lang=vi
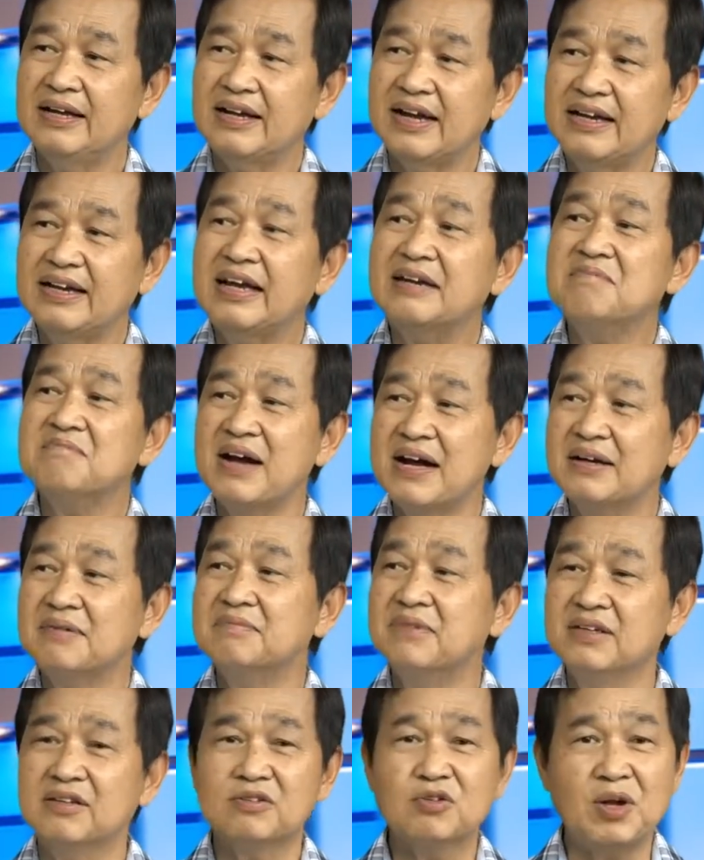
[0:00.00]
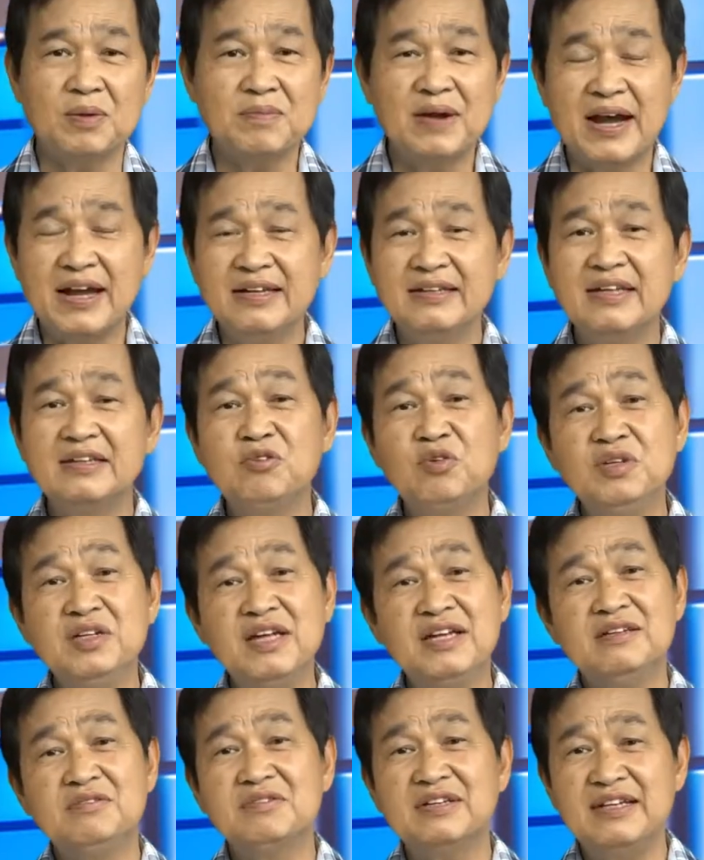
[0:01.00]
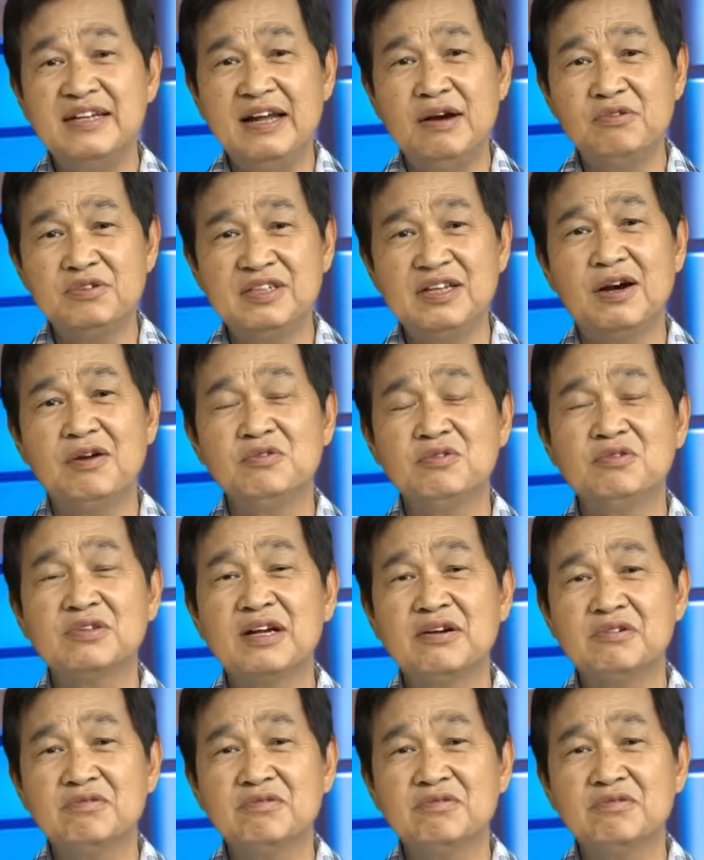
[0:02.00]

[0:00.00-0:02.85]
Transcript: cách ăn mặc mình cho thoải mái. Thế tuy nhiên chúng ta đi Âu Châu, chúng ta